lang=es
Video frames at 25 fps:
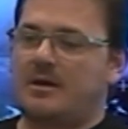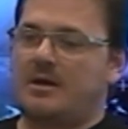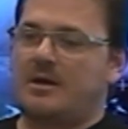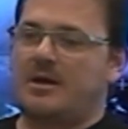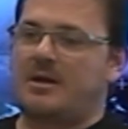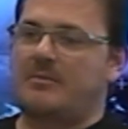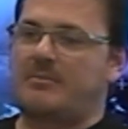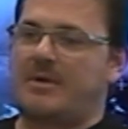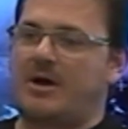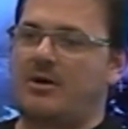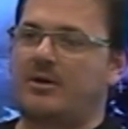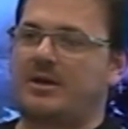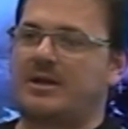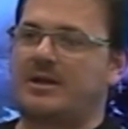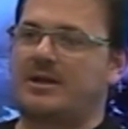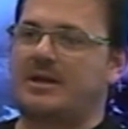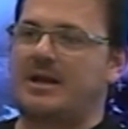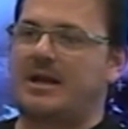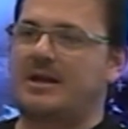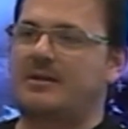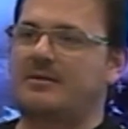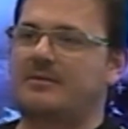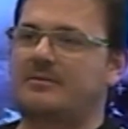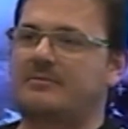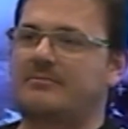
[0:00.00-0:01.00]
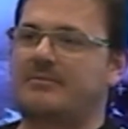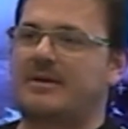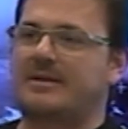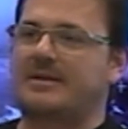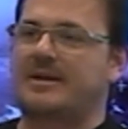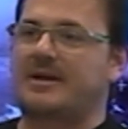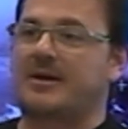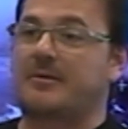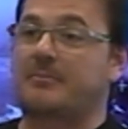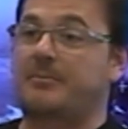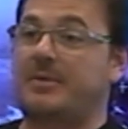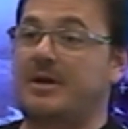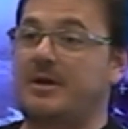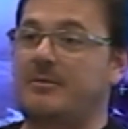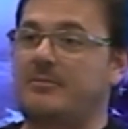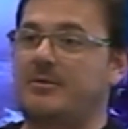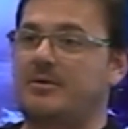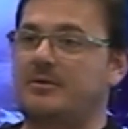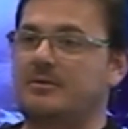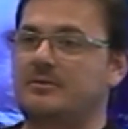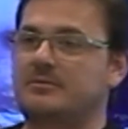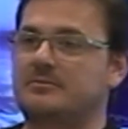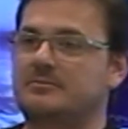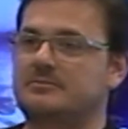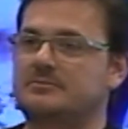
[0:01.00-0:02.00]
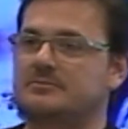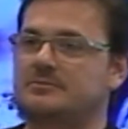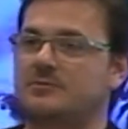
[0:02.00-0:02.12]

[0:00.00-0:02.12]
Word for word: el más original va a tener premio,